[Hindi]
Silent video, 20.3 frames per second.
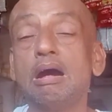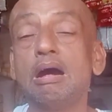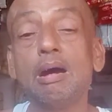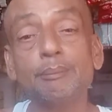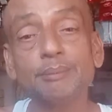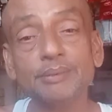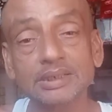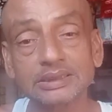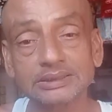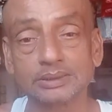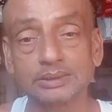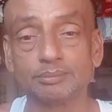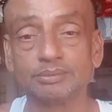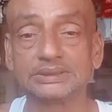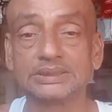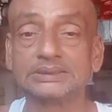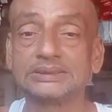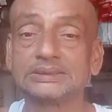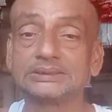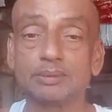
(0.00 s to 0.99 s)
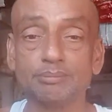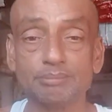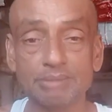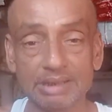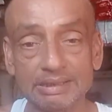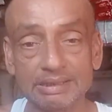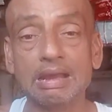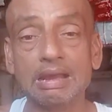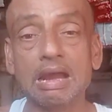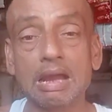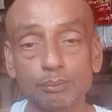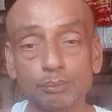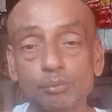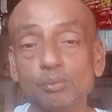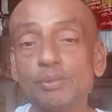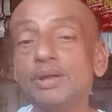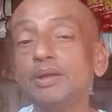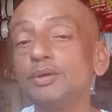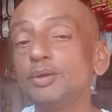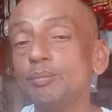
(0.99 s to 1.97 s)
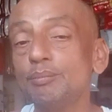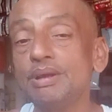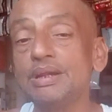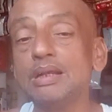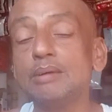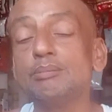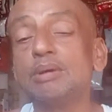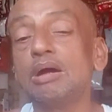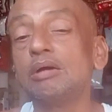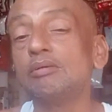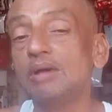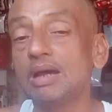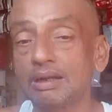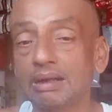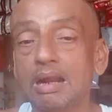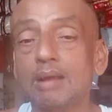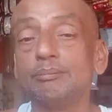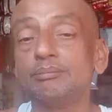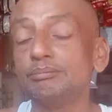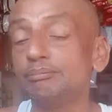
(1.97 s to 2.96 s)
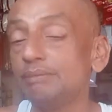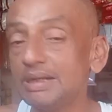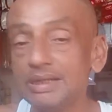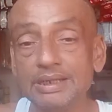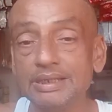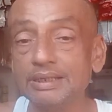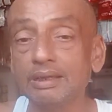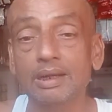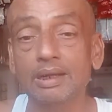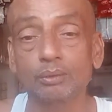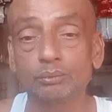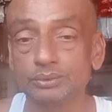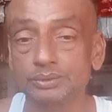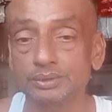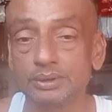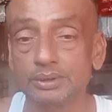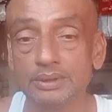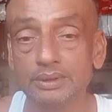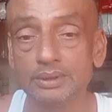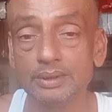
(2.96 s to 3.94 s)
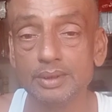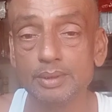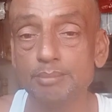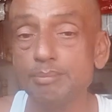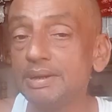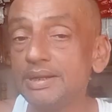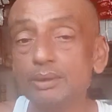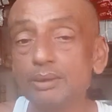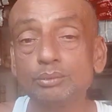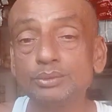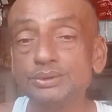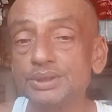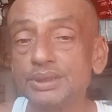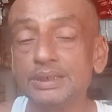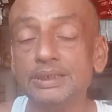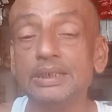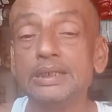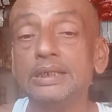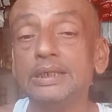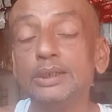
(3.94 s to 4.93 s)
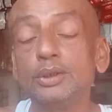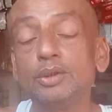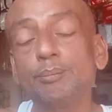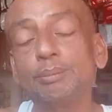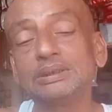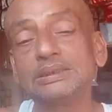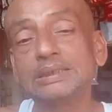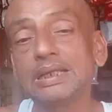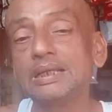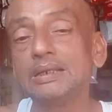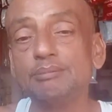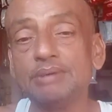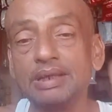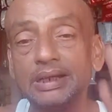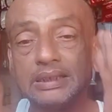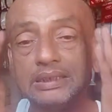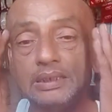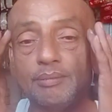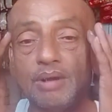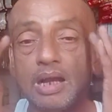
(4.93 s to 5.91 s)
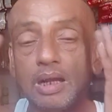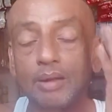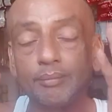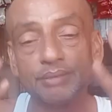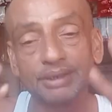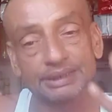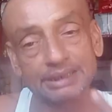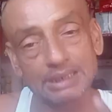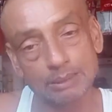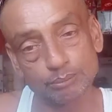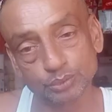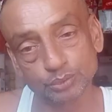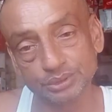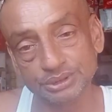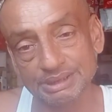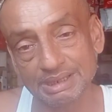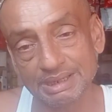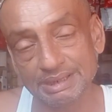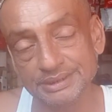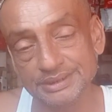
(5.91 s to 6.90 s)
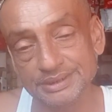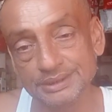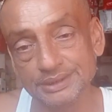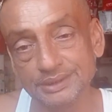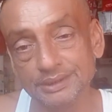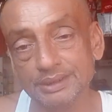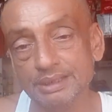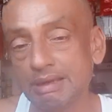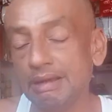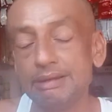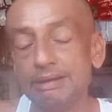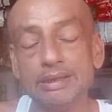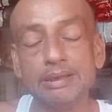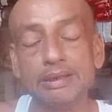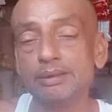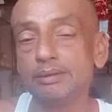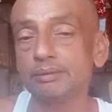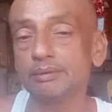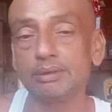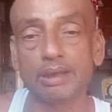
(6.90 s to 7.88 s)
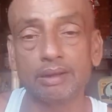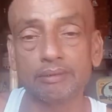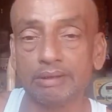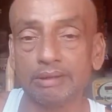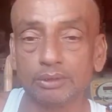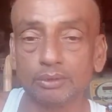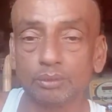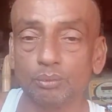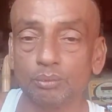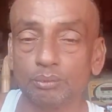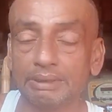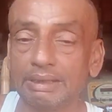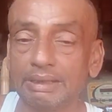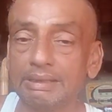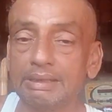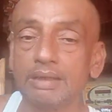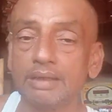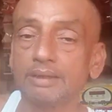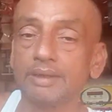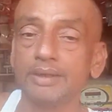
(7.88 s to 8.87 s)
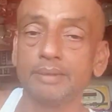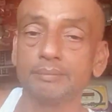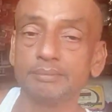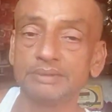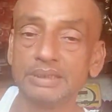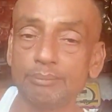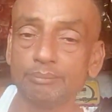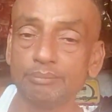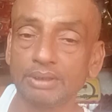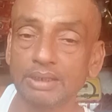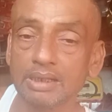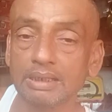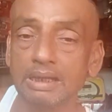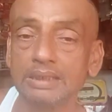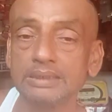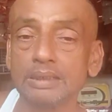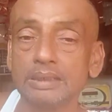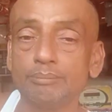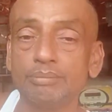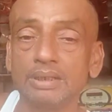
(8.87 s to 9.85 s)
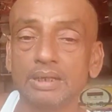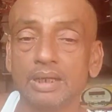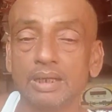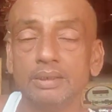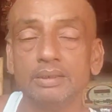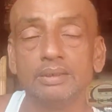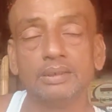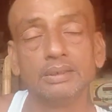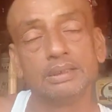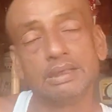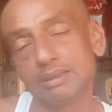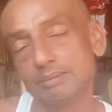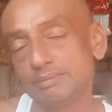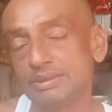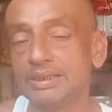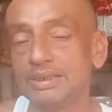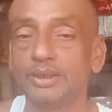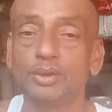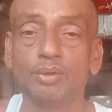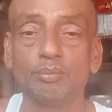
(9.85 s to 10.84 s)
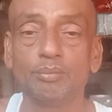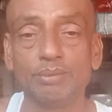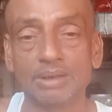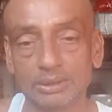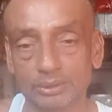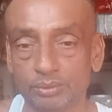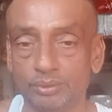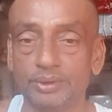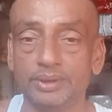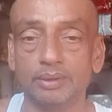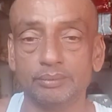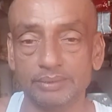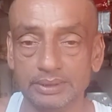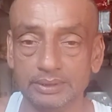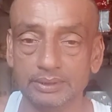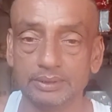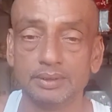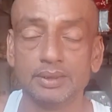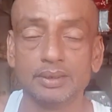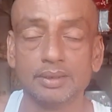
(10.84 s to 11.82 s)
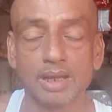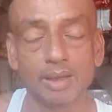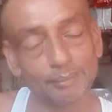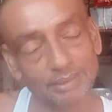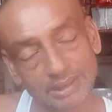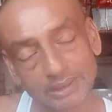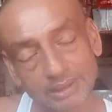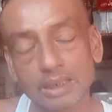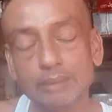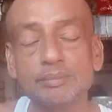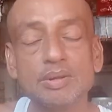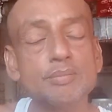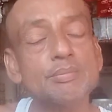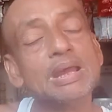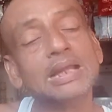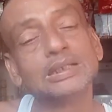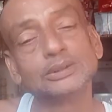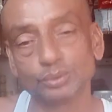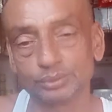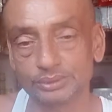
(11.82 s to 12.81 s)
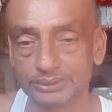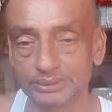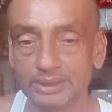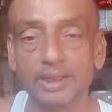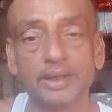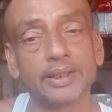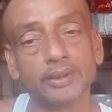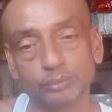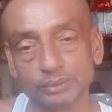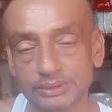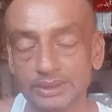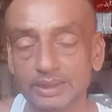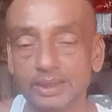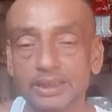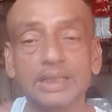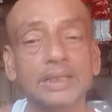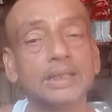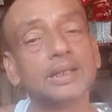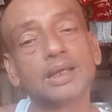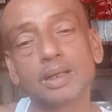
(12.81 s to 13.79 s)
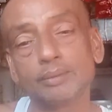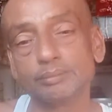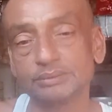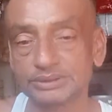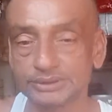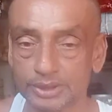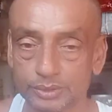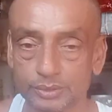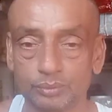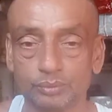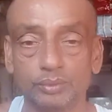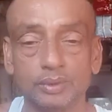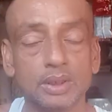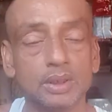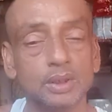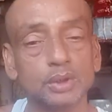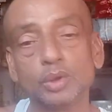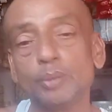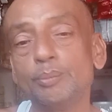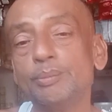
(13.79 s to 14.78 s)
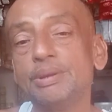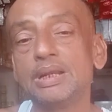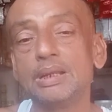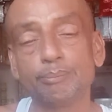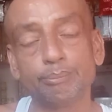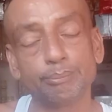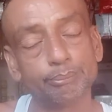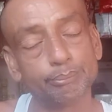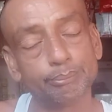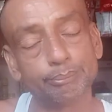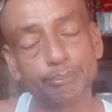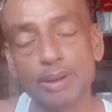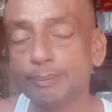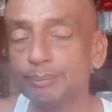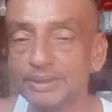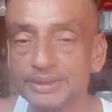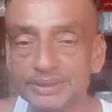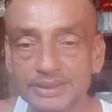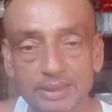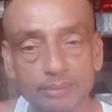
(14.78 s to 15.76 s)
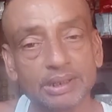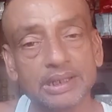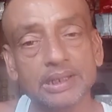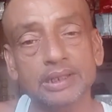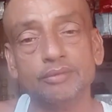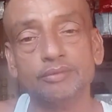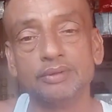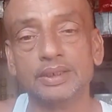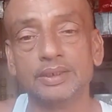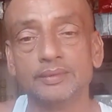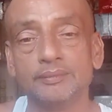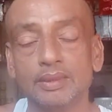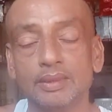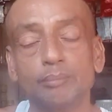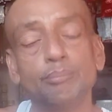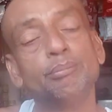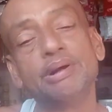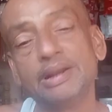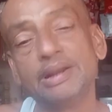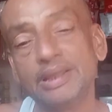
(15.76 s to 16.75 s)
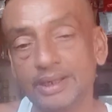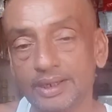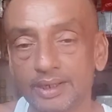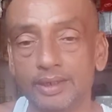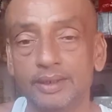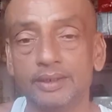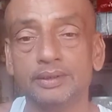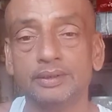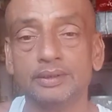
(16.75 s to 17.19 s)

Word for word: अपना समझ के जैसे मैंने आपको एक यू मैंने भगवान राम मैंने नहीं करा कुछ मैंने कुछ नहीं ये तो पता नहीं मेरे दिमाग में क्या बुद्धि आई जी अन्य घर वाले तो मैं कह रहे हैं गड्ढे में दब पका कहाँ दब पका अरे मैंने कहा एक बात थोड़ी है हमारे घर में भी बहस होती है लड़ाई होती है लेकिन अगर मैं सच हूँ तो मेरे पापा जी हैं भले ही बड़े हैं